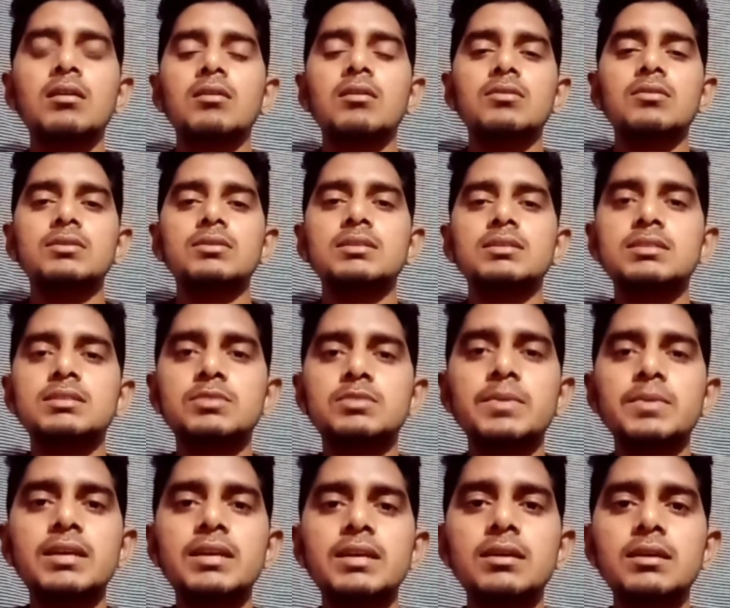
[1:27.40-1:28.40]
और
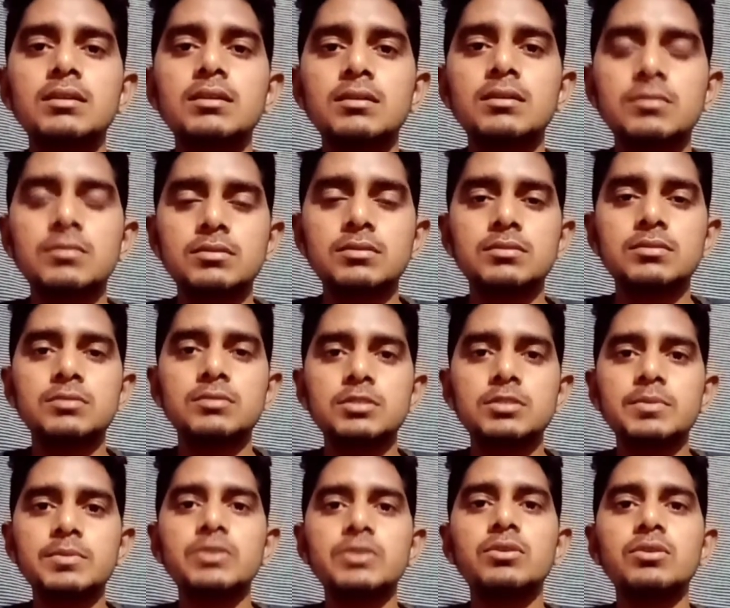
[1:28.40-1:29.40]
इसमें
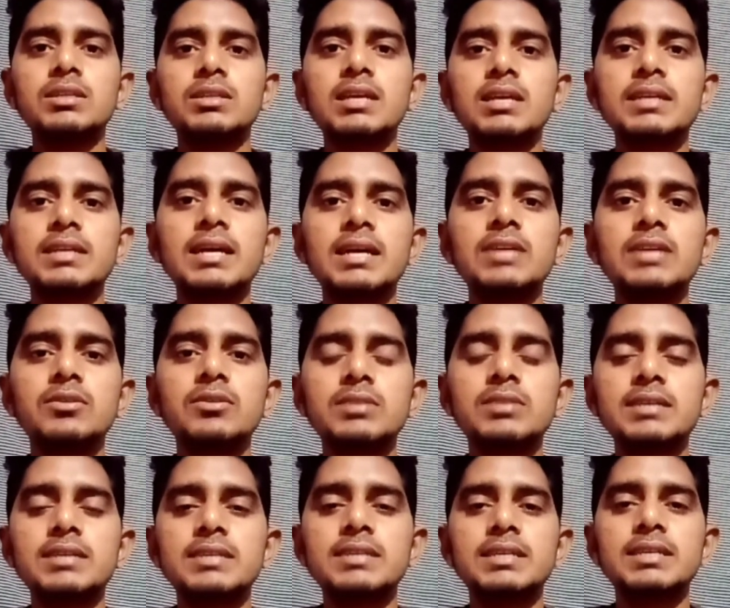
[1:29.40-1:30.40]
इसमें योग्यता क्या है
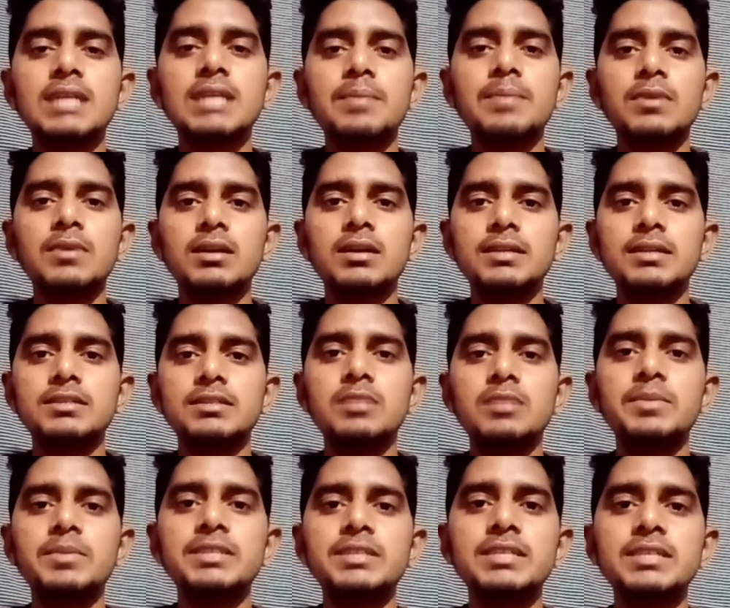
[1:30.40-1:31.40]
योग्यता ये है कि आप अगर
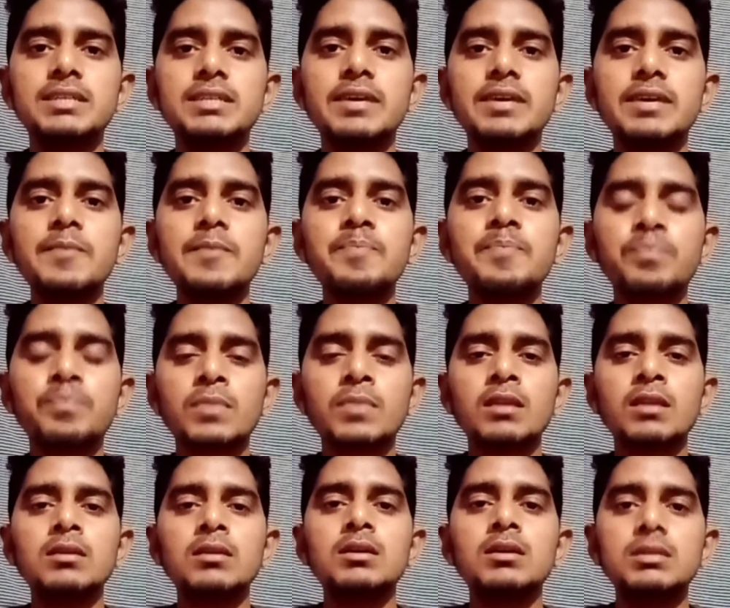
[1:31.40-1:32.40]
इंटरमीडिएट हैं
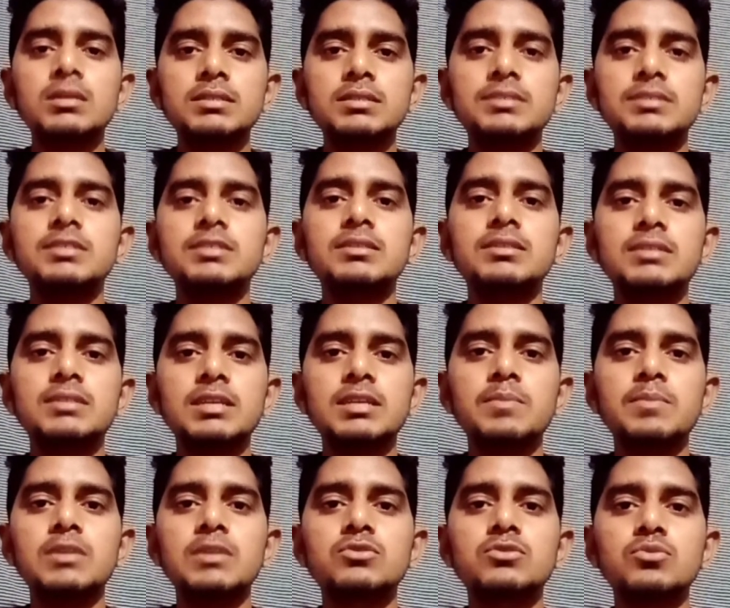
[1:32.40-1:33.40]
जी टेन
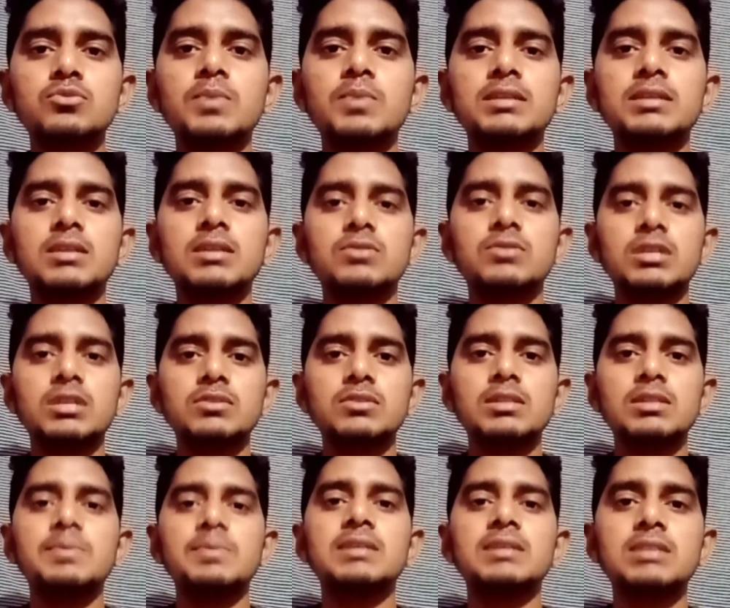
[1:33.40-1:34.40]
प्लस टू पास आउट हैं
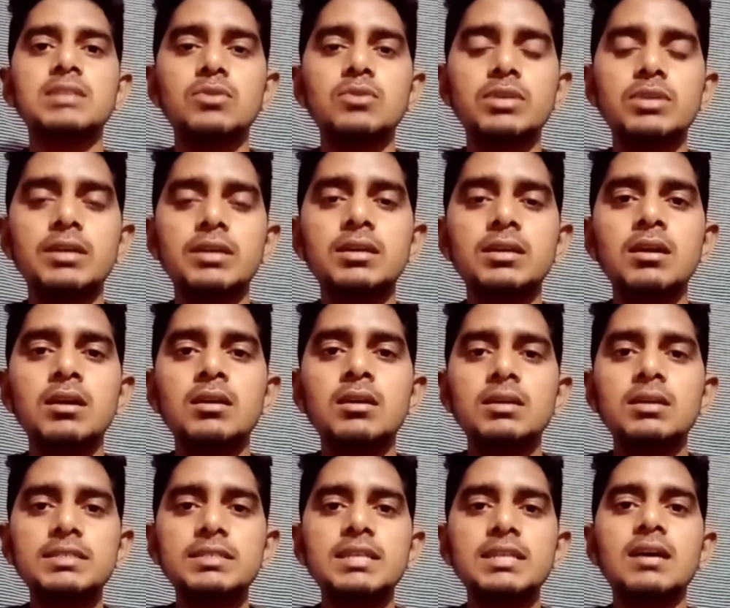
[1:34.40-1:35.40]
ट्वेल्थ पास आउट हैं
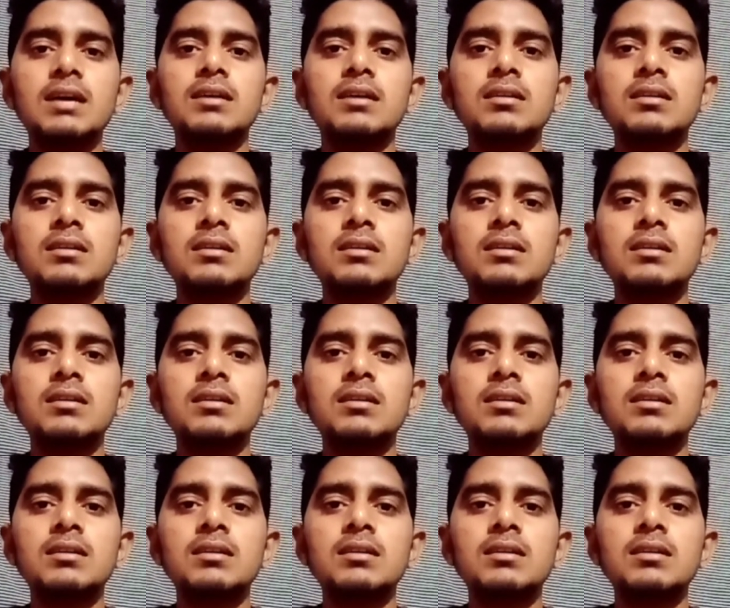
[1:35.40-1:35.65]
या